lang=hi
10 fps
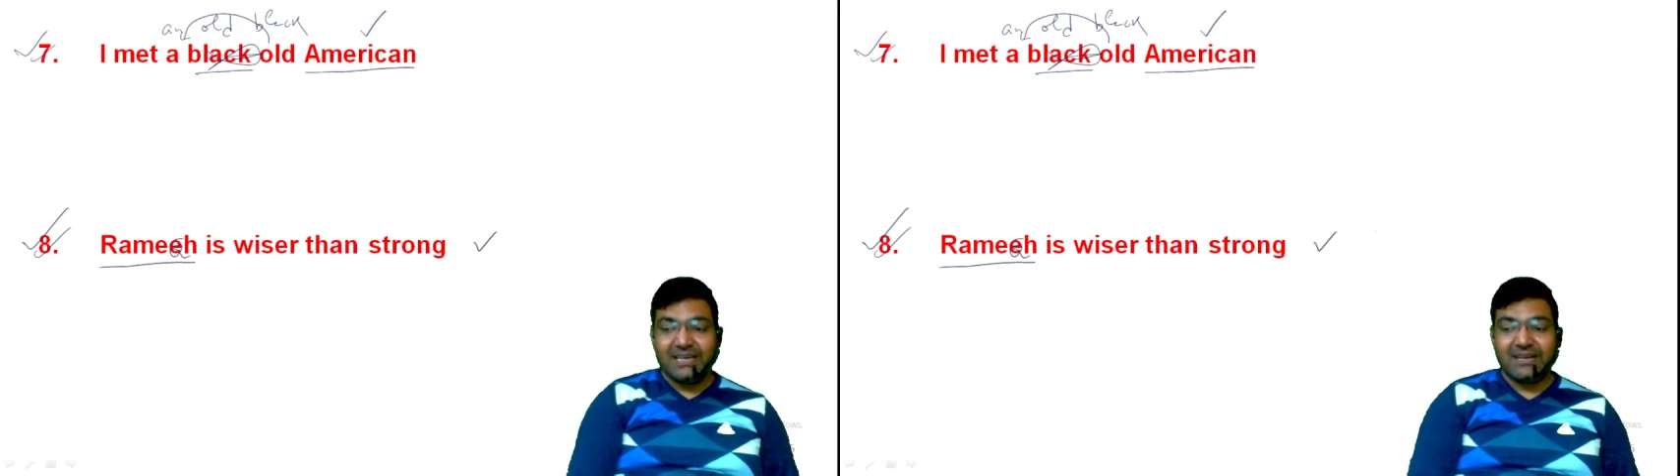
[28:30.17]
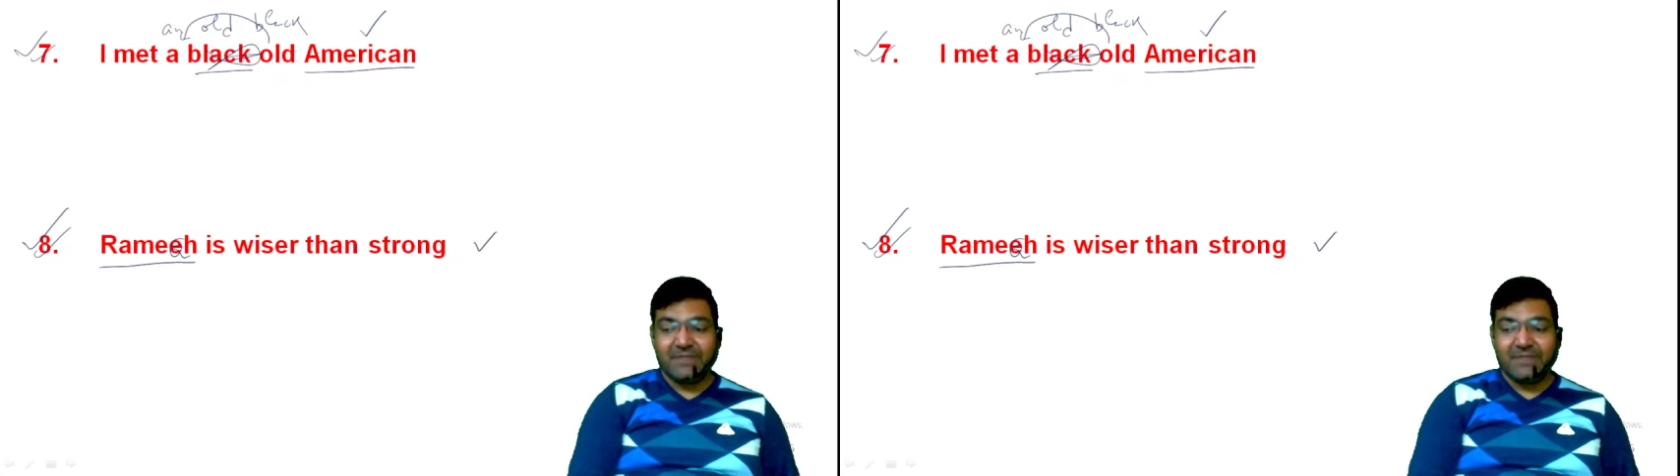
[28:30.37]

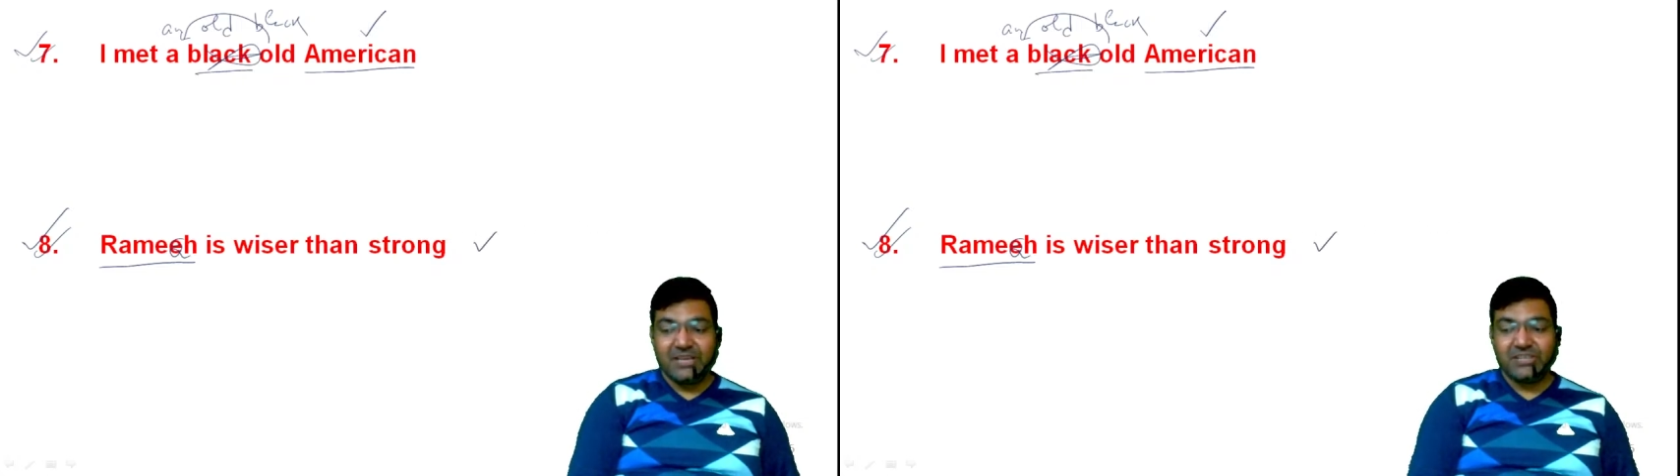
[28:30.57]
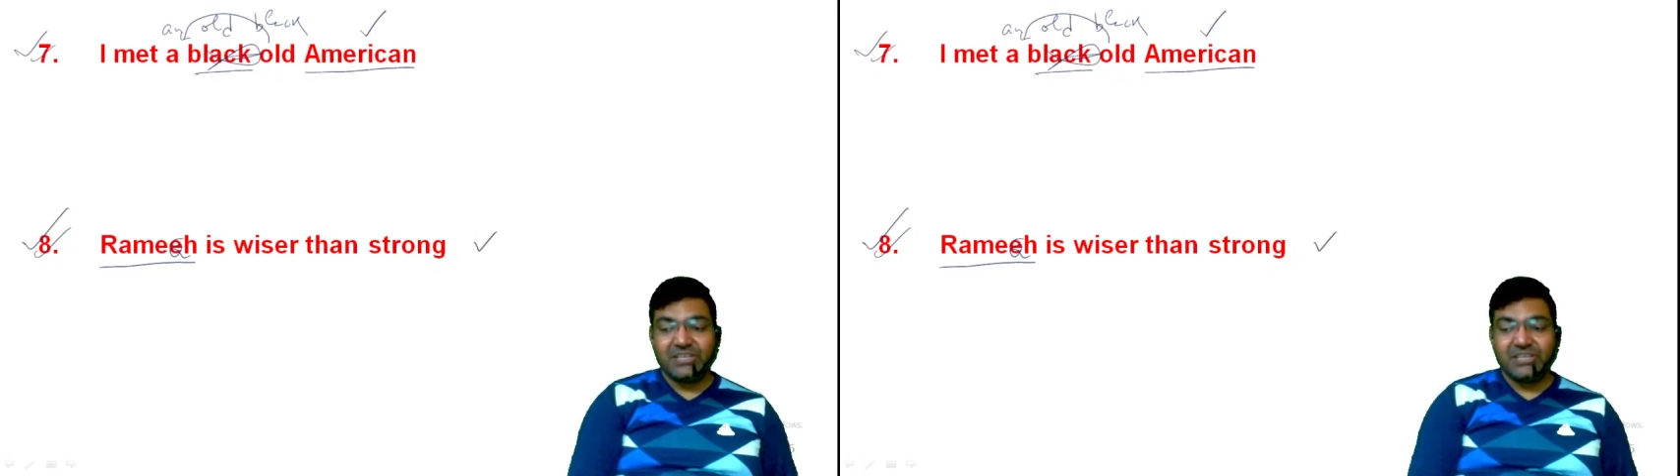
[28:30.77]

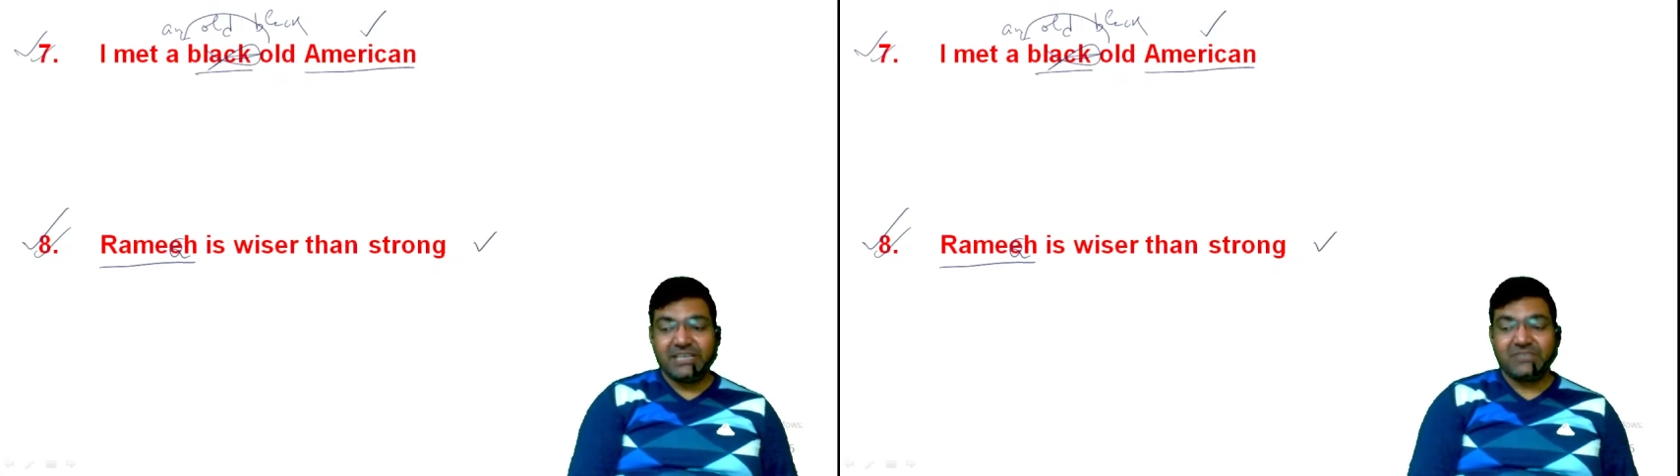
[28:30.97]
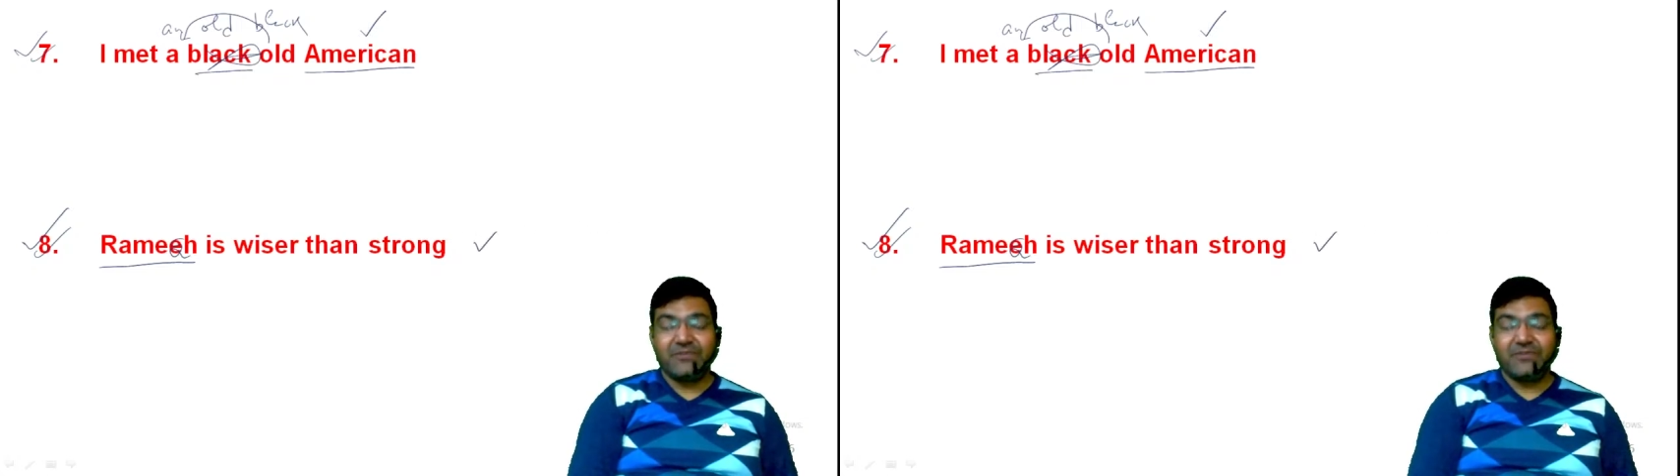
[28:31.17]
रमेश
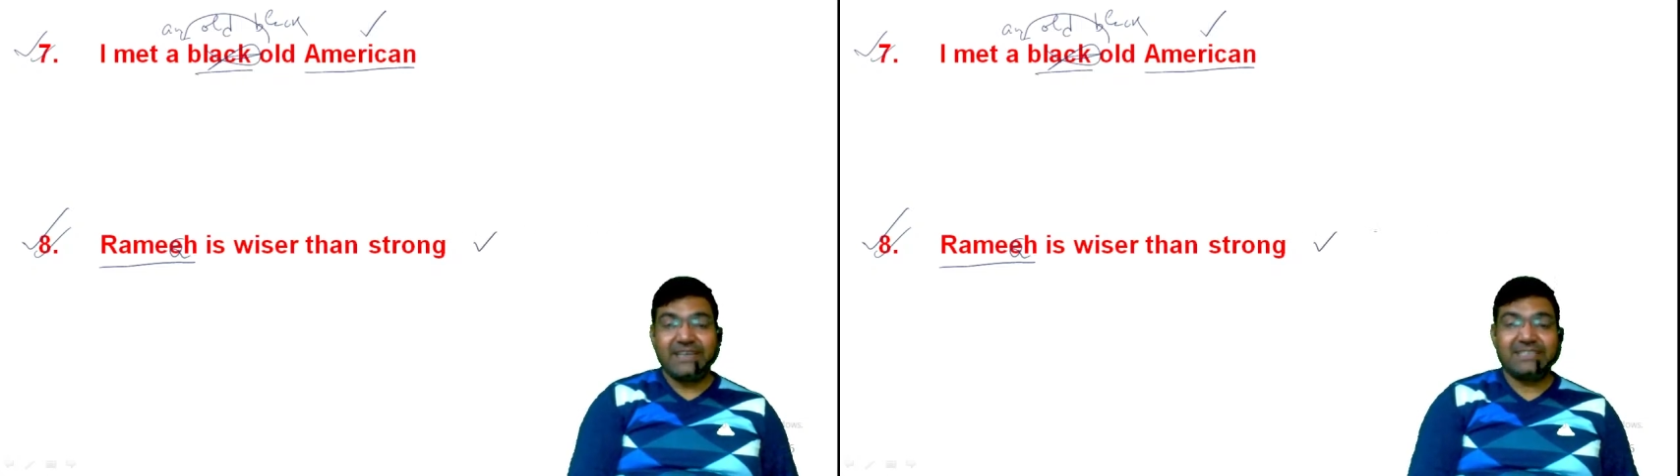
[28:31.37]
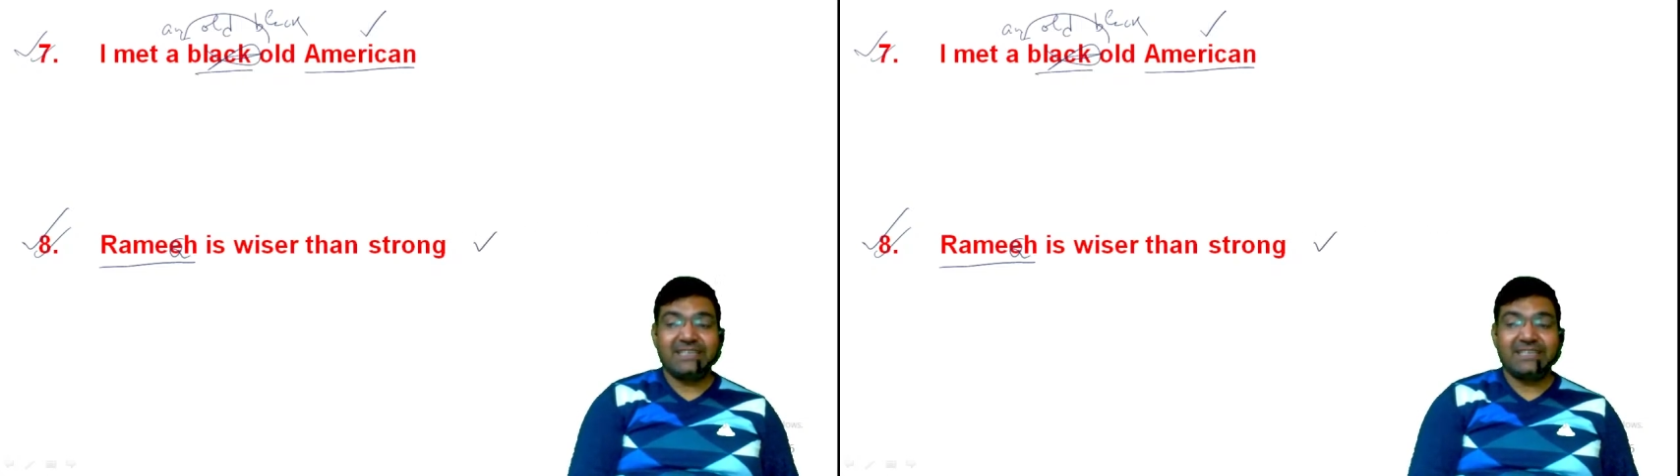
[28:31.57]
इज
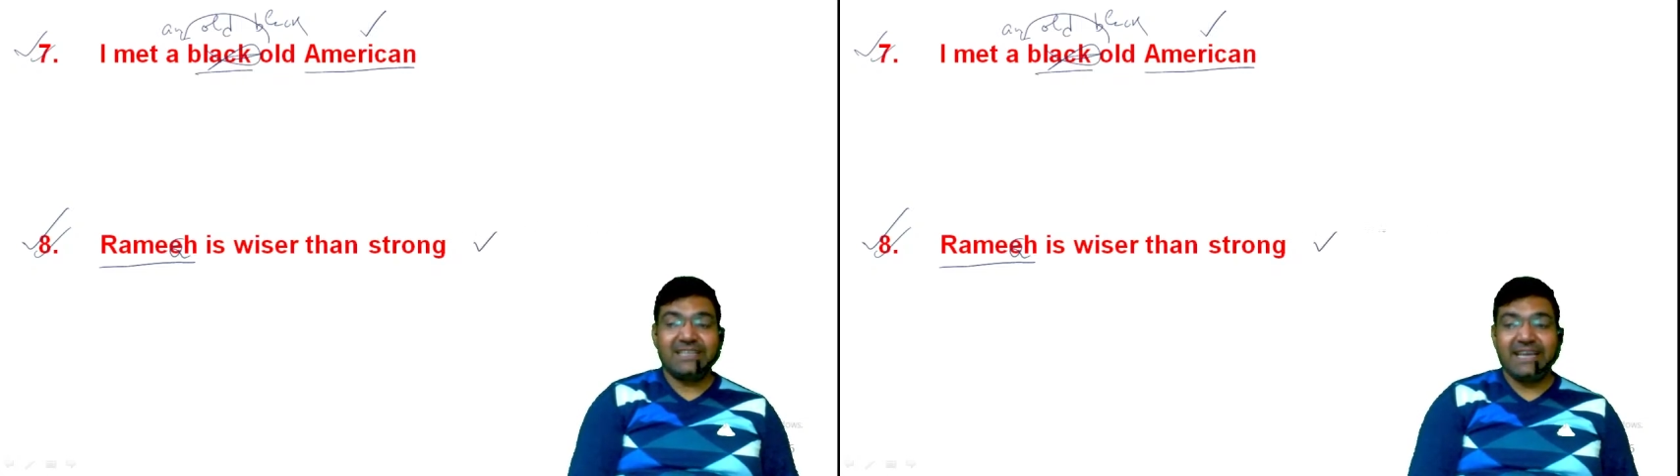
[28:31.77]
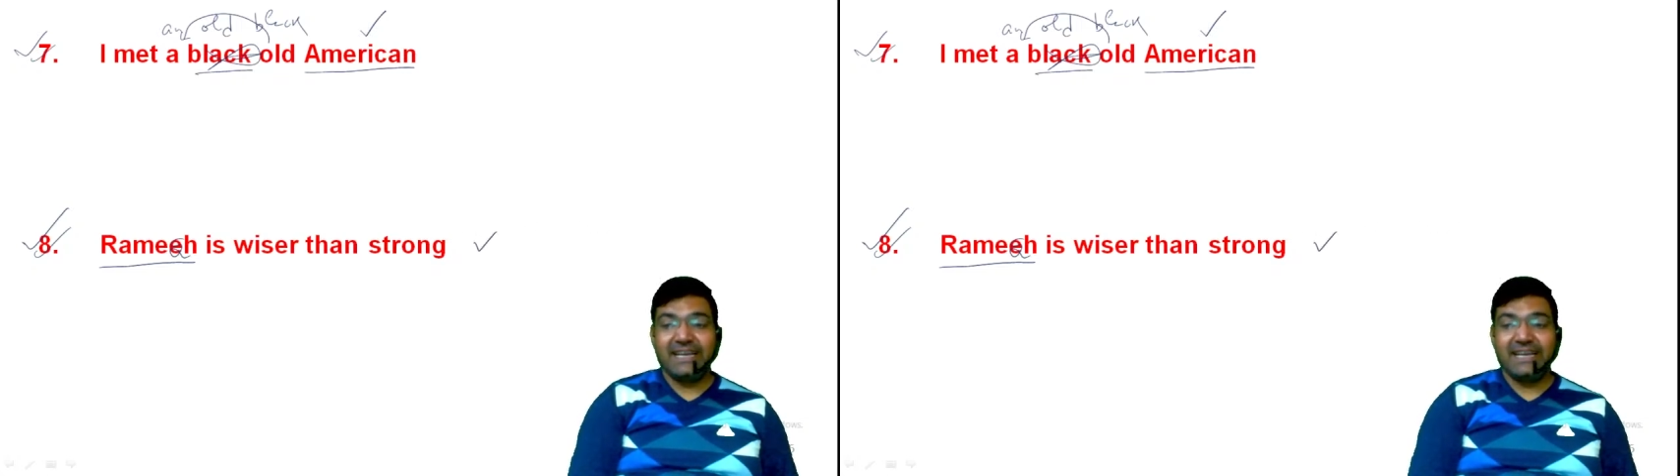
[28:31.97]
वाइजर
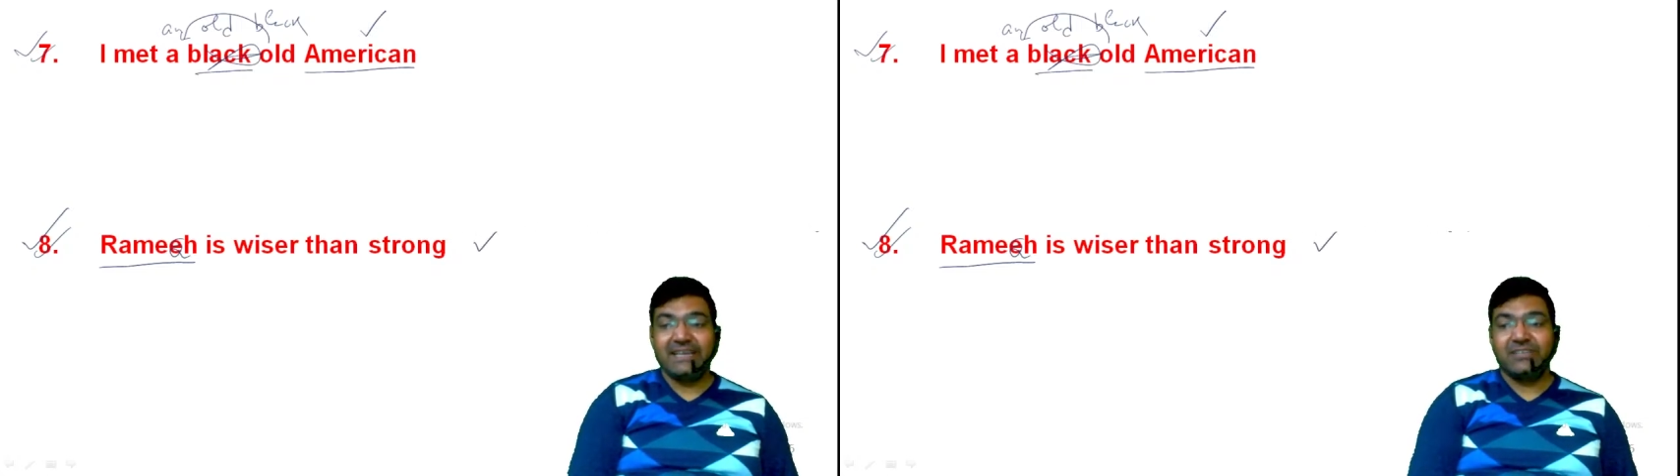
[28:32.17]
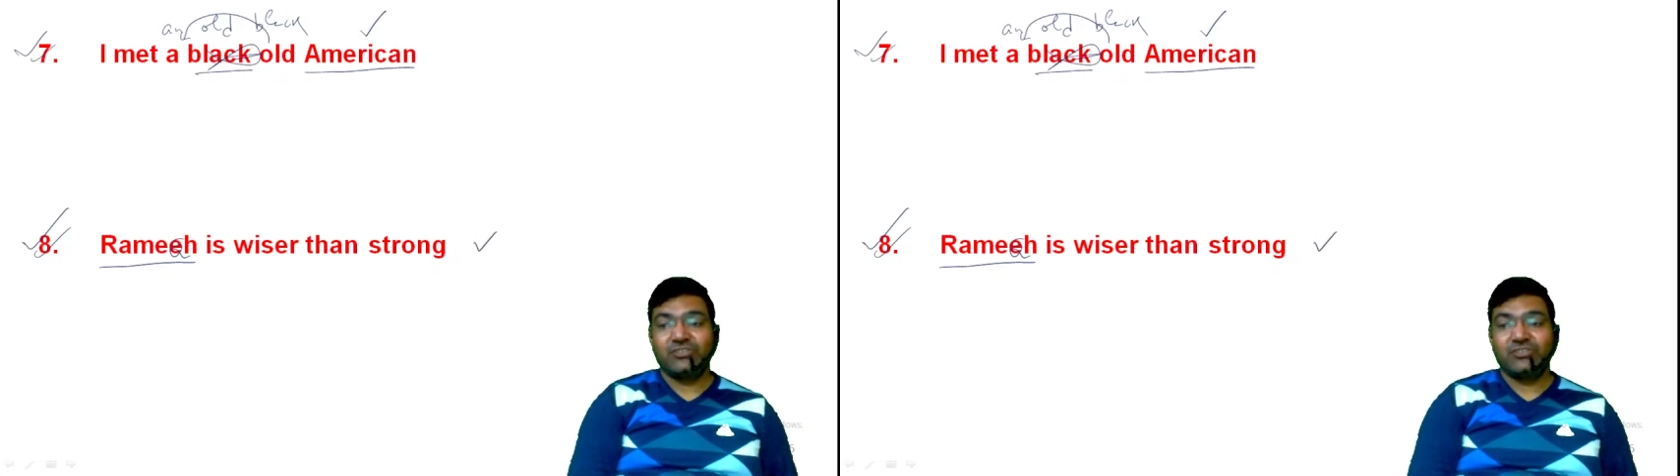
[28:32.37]
देन